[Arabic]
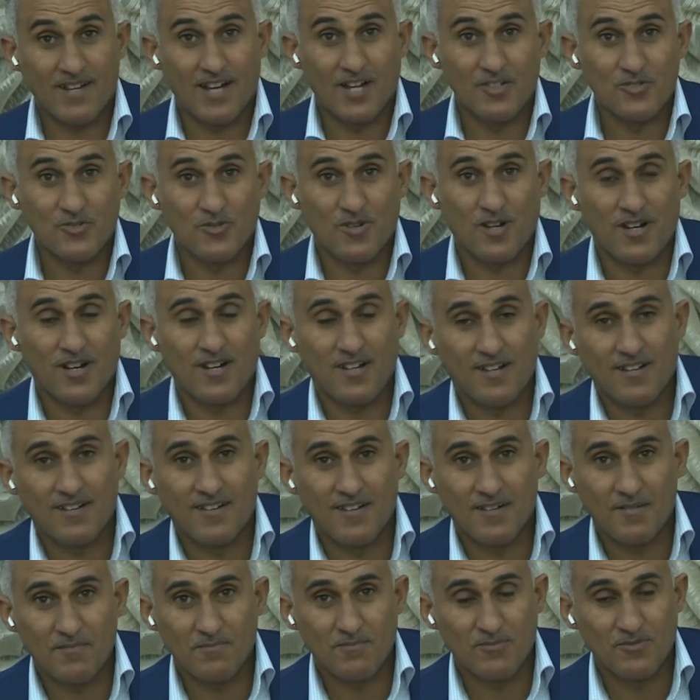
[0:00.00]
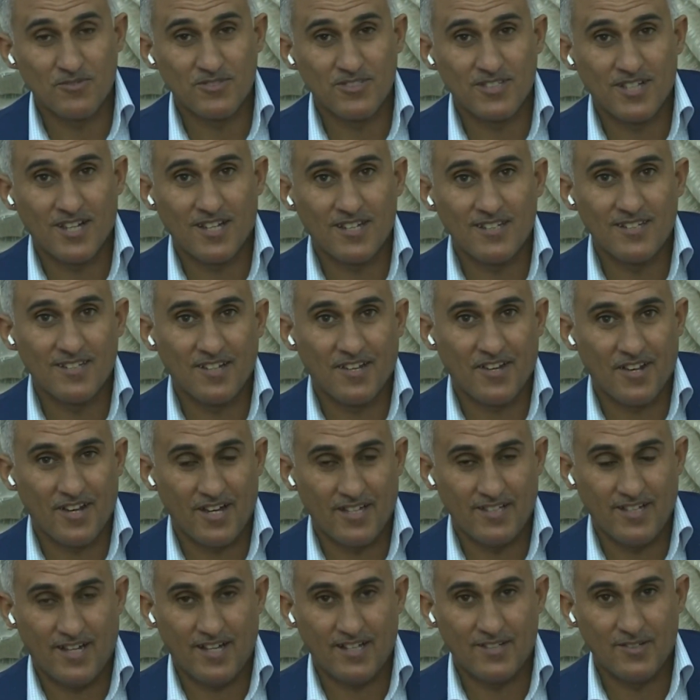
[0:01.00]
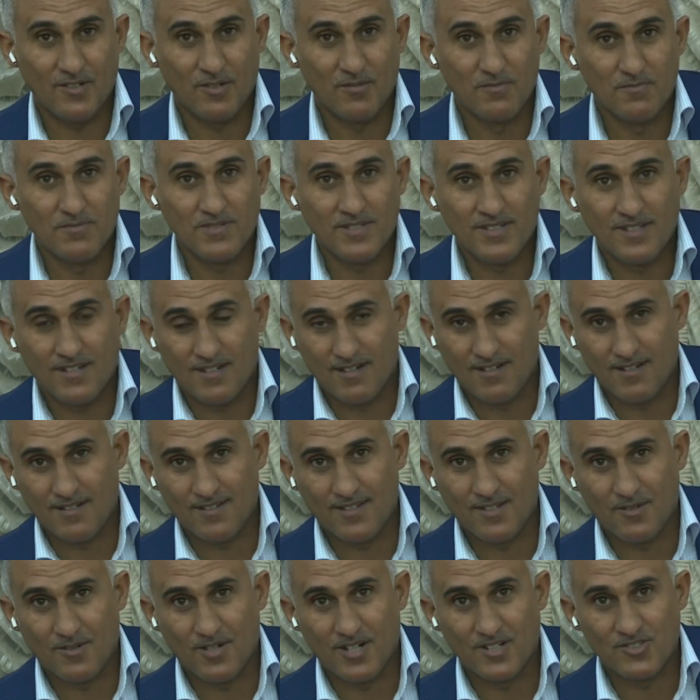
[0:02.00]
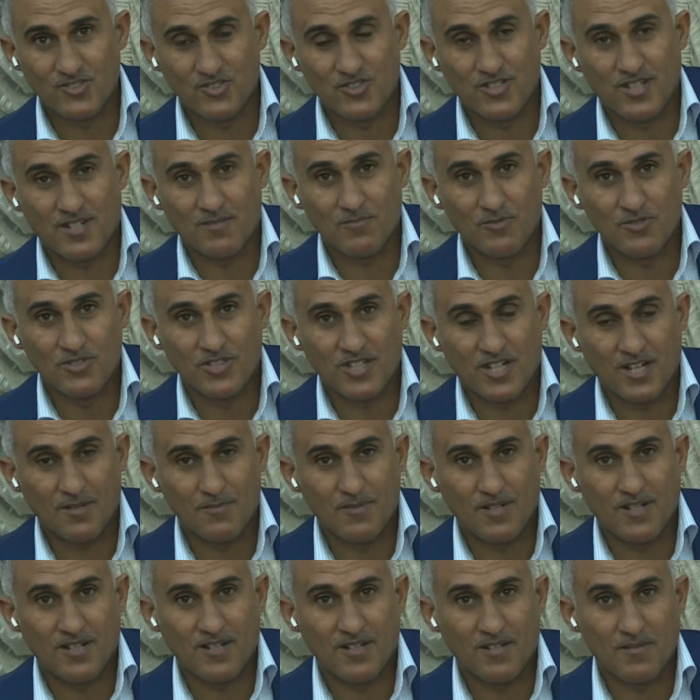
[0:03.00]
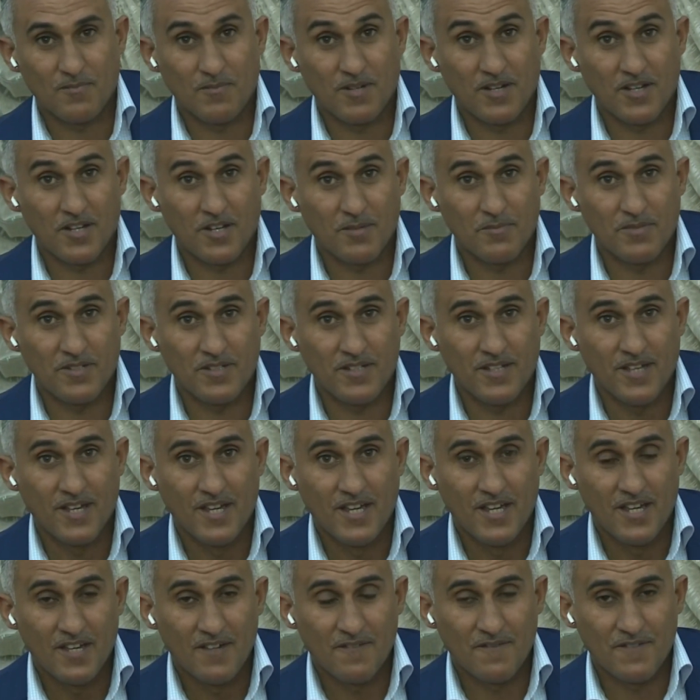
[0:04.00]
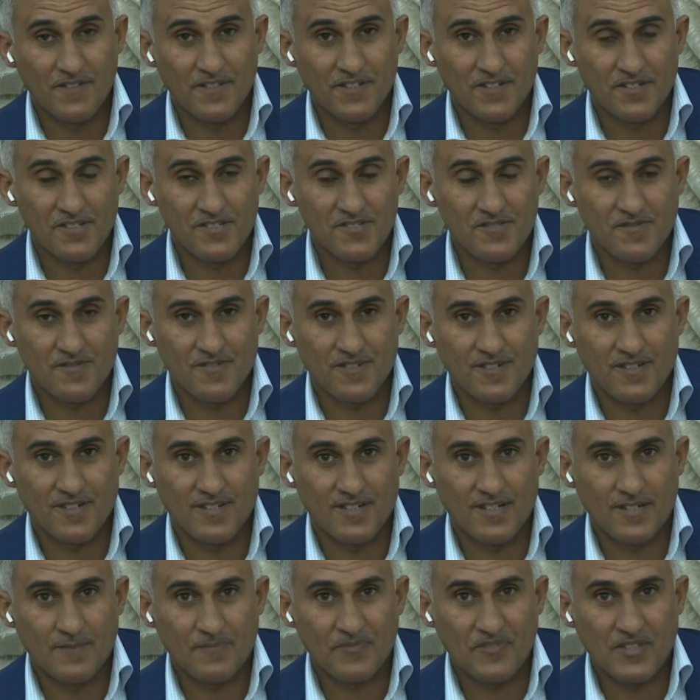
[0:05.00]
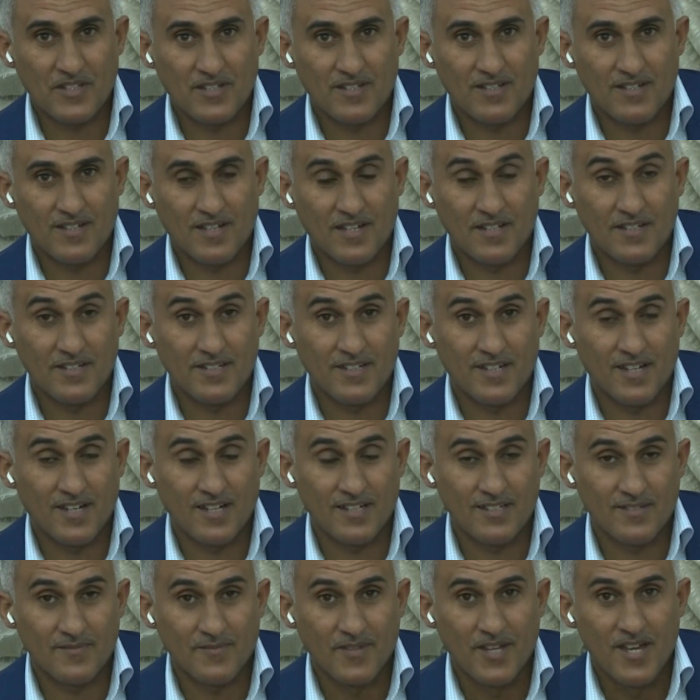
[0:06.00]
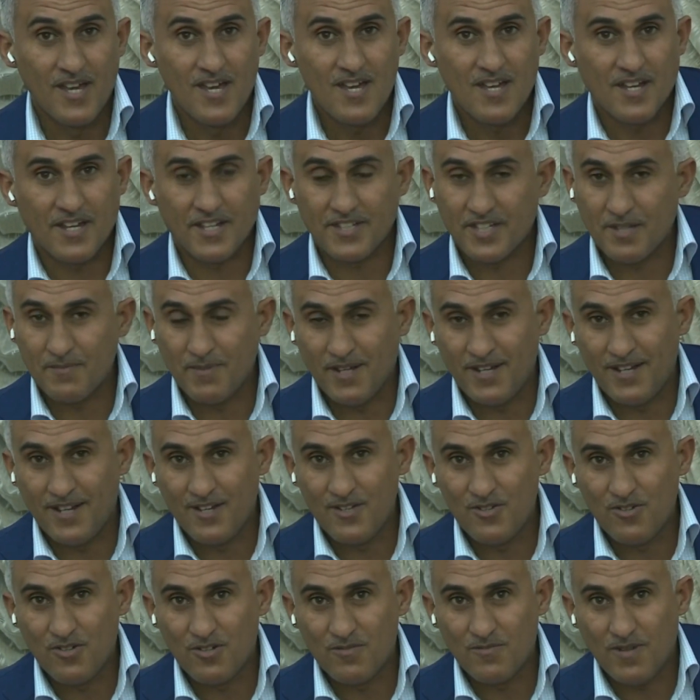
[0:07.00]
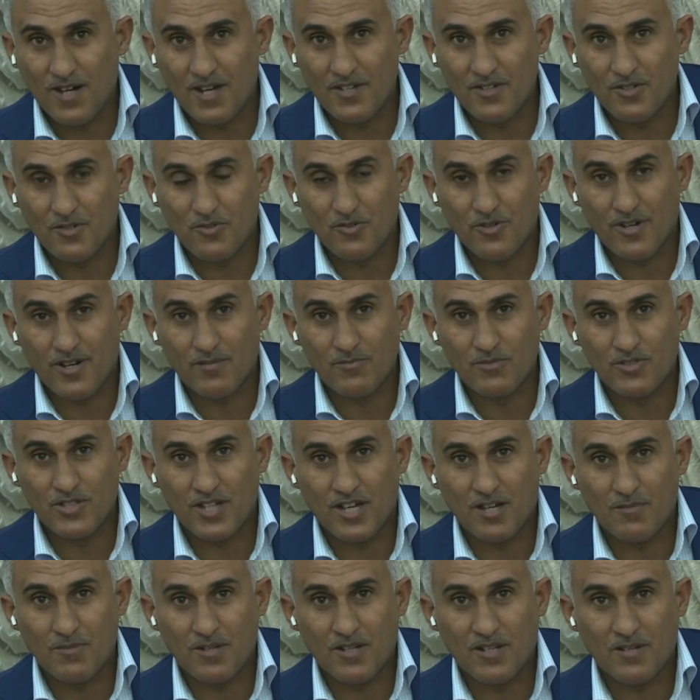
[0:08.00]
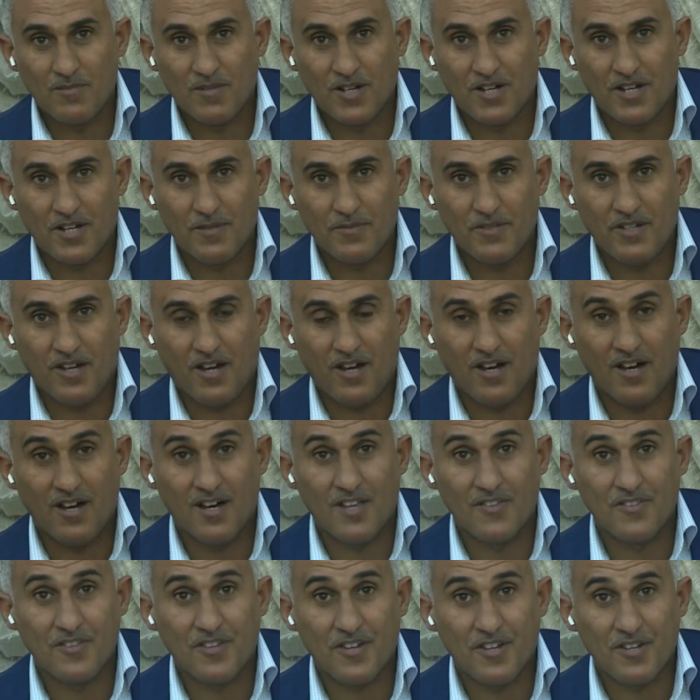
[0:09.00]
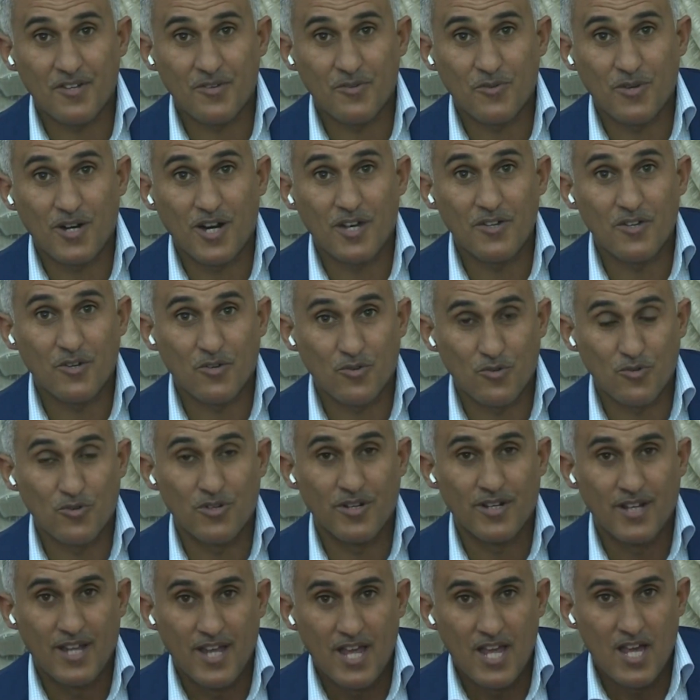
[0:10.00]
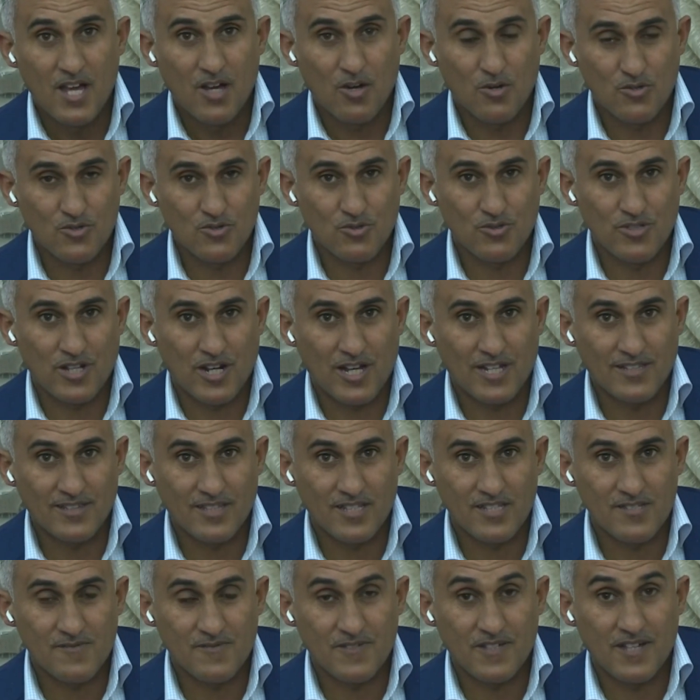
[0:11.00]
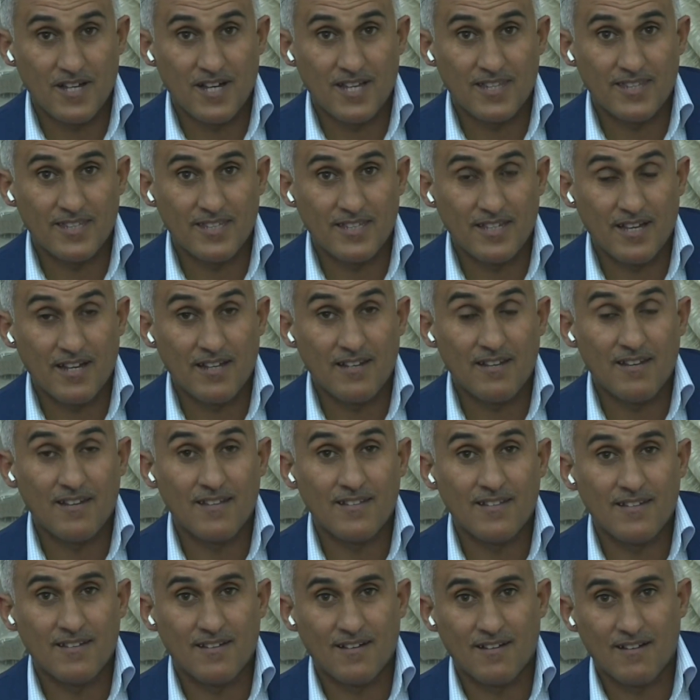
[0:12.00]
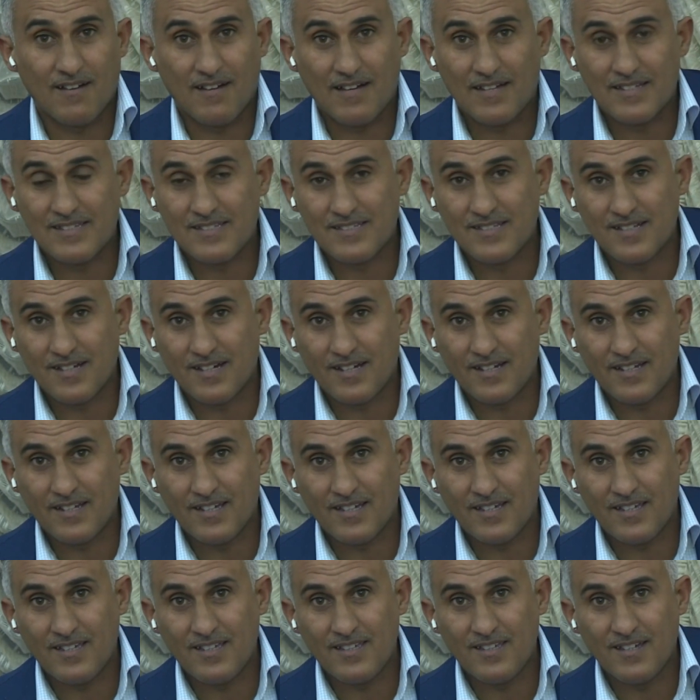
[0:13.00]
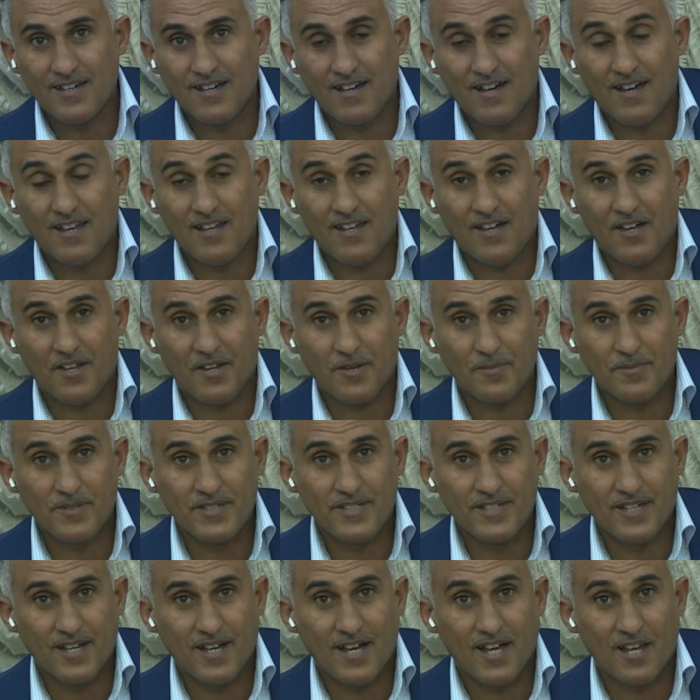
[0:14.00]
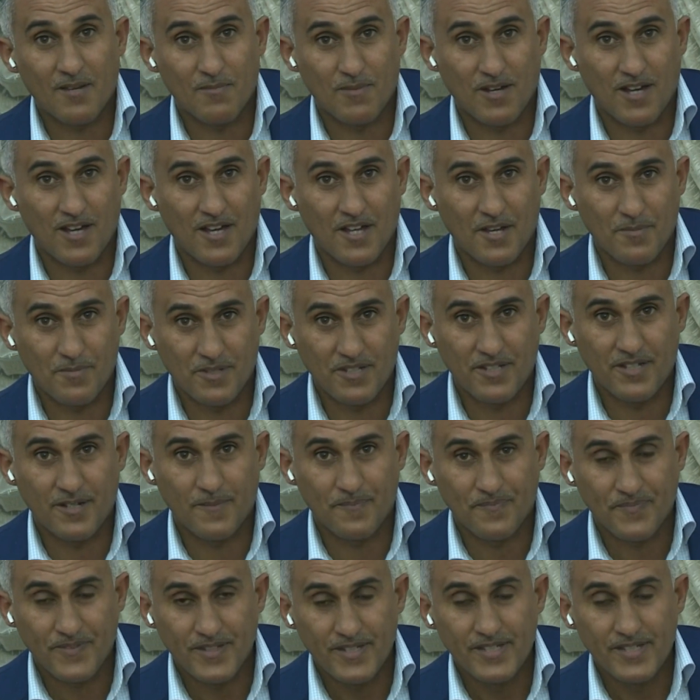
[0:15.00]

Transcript: أجواء آه، مونديالية رائعة اليوم بتواجد المنتخب المغربي في نصف آه، آه، النهائي نتمنى اليوم أن يكون المنتخب المغربي حاضرا وأن يكون أسود الأطلس في هذه الليلة التاريخية العربية المغاربية